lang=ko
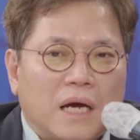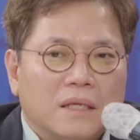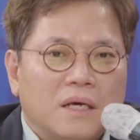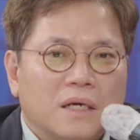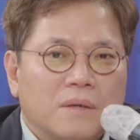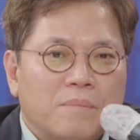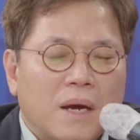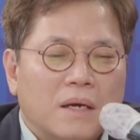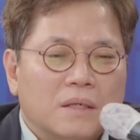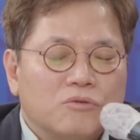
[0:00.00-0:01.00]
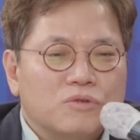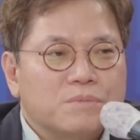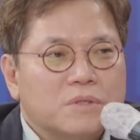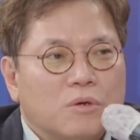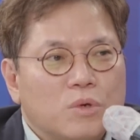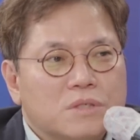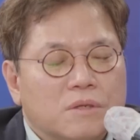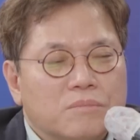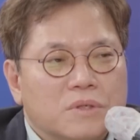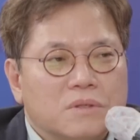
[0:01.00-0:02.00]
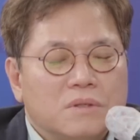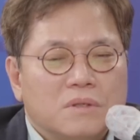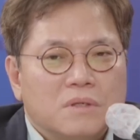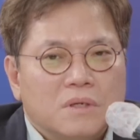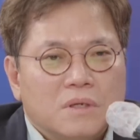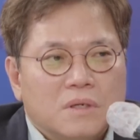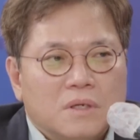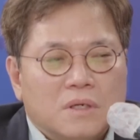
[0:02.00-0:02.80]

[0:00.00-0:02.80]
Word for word: 야당이 160석이 훨씬 넘는 네.